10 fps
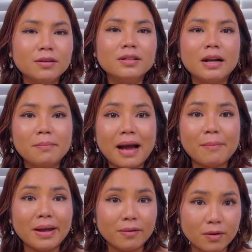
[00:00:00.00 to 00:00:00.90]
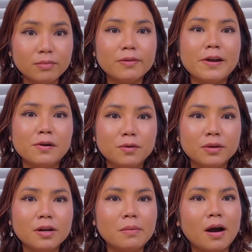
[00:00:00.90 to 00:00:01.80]
thôi với lại ba mẹ của Mary
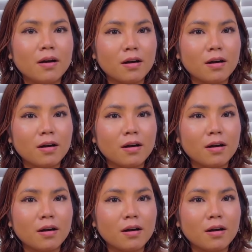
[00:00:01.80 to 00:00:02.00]
luôn nếu mà họ